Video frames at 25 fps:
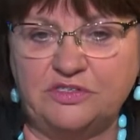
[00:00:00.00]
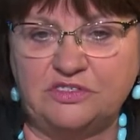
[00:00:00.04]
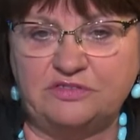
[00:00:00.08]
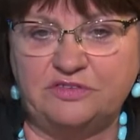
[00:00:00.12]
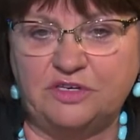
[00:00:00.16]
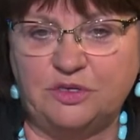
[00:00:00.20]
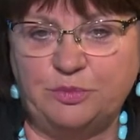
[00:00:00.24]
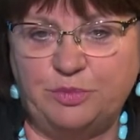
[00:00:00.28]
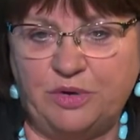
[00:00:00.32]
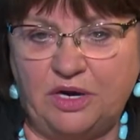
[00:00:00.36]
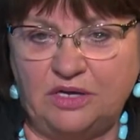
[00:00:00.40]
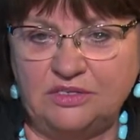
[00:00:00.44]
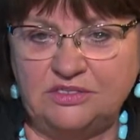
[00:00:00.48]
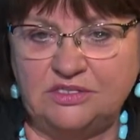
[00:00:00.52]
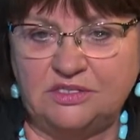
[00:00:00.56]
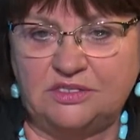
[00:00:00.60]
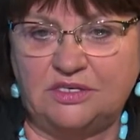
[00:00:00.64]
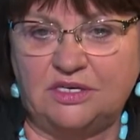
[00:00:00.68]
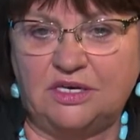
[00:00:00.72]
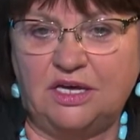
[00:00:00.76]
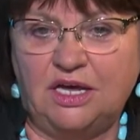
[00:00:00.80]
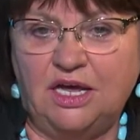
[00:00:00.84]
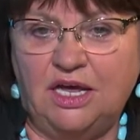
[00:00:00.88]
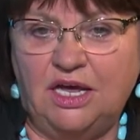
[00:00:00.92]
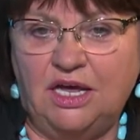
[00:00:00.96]
в своей
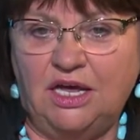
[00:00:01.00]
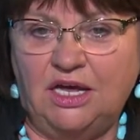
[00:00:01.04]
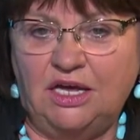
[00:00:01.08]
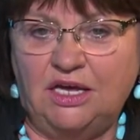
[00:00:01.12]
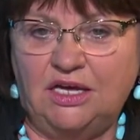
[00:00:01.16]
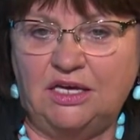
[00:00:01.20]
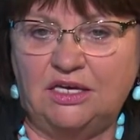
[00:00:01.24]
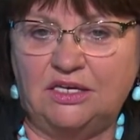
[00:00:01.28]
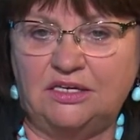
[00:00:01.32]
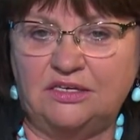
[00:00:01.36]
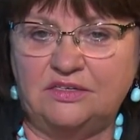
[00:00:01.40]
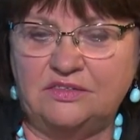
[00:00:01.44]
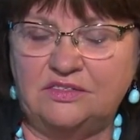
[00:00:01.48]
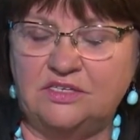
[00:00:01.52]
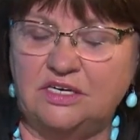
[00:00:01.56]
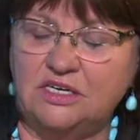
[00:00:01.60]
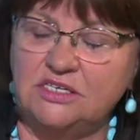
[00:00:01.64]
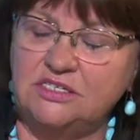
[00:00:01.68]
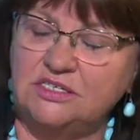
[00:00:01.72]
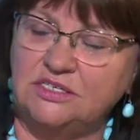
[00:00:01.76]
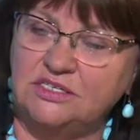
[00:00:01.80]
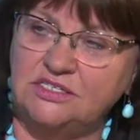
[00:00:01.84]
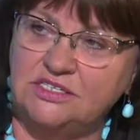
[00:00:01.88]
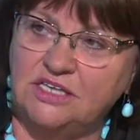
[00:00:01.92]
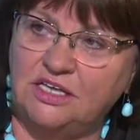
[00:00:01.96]
практике э,
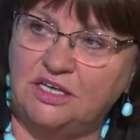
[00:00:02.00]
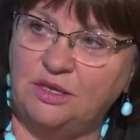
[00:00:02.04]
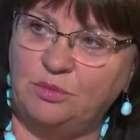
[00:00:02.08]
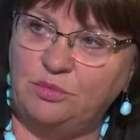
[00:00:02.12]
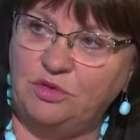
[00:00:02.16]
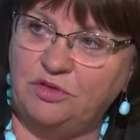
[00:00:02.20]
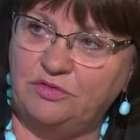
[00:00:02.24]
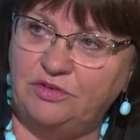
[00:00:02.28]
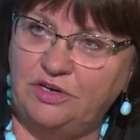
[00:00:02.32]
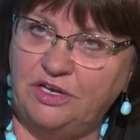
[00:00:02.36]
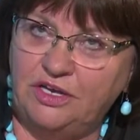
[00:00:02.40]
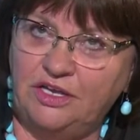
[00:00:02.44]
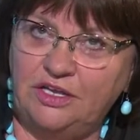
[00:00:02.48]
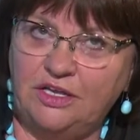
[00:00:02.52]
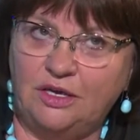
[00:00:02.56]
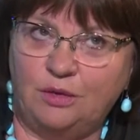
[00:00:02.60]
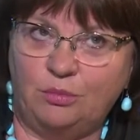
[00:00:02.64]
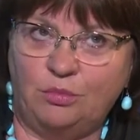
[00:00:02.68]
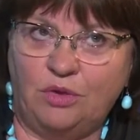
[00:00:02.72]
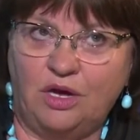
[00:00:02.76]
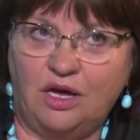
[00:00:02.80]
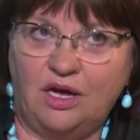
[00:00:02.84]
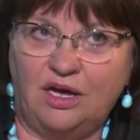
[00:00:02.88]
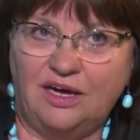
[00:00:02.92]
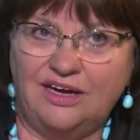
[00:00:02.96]
встретилась с таким
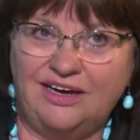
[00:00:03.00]
явлением,